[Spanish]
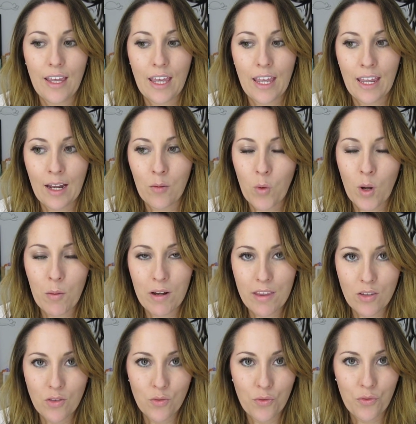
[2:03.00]
El mueble
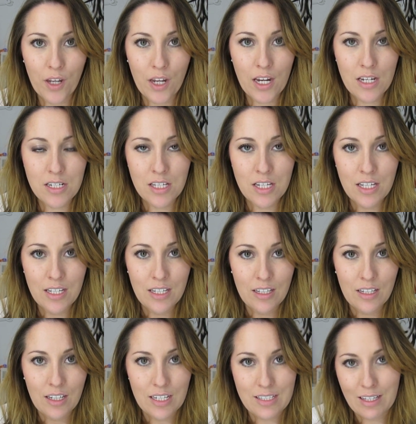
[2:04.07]
de Too Faced
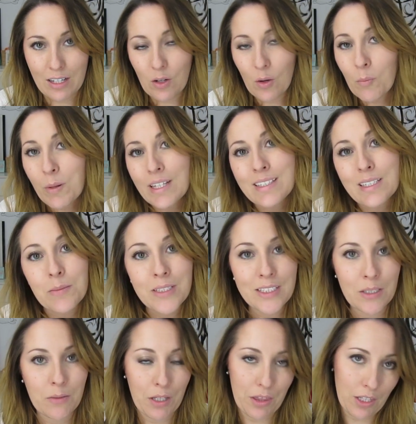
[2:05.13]
está
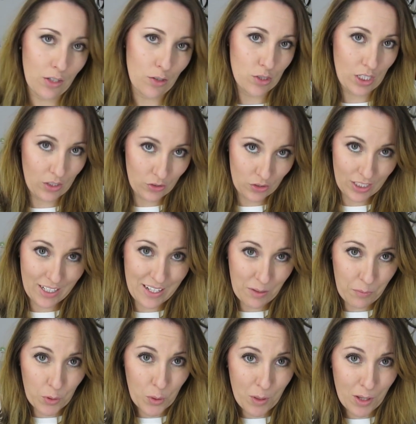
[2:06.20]
completamente vacío, o sea, no tiene ni
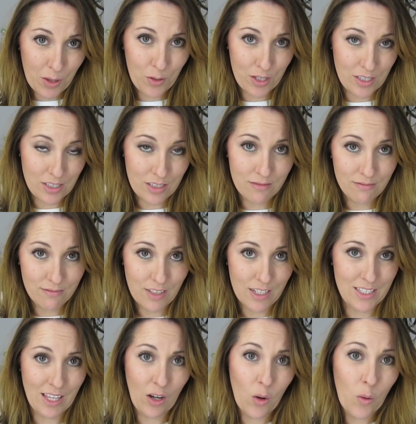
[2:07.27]
probadores.
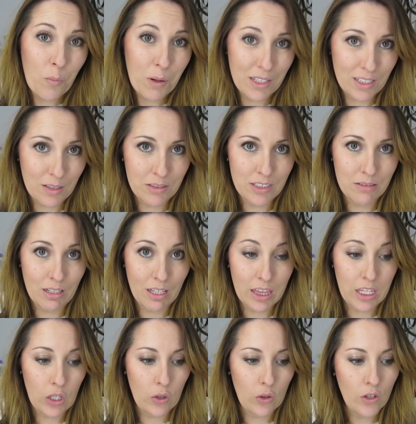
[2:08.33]
Está completamente
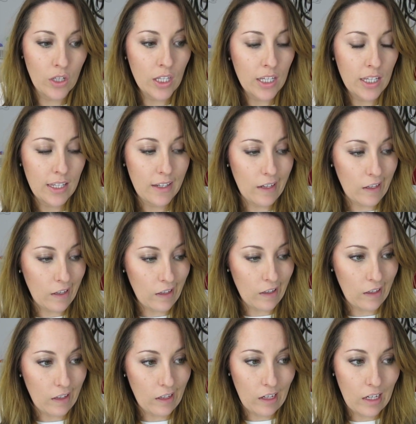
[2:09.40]
vacío.
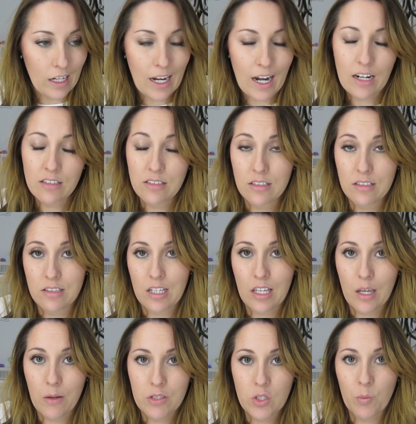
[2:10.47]
En NARS sí
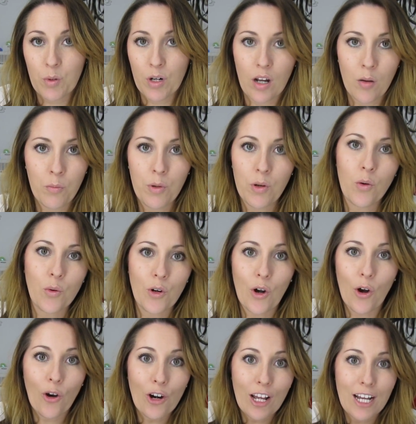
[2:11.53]
que he visto, por ejemplo, un
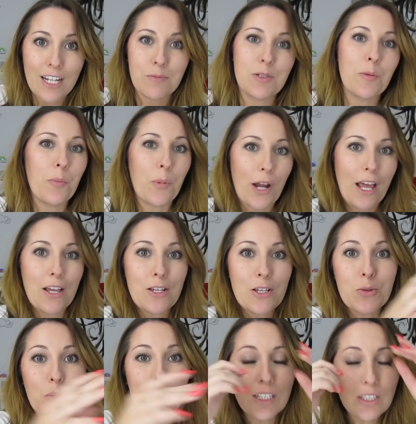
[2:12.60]
Organs por ahí
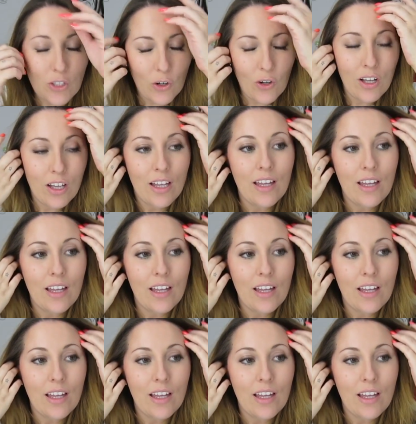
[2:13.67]
suelto.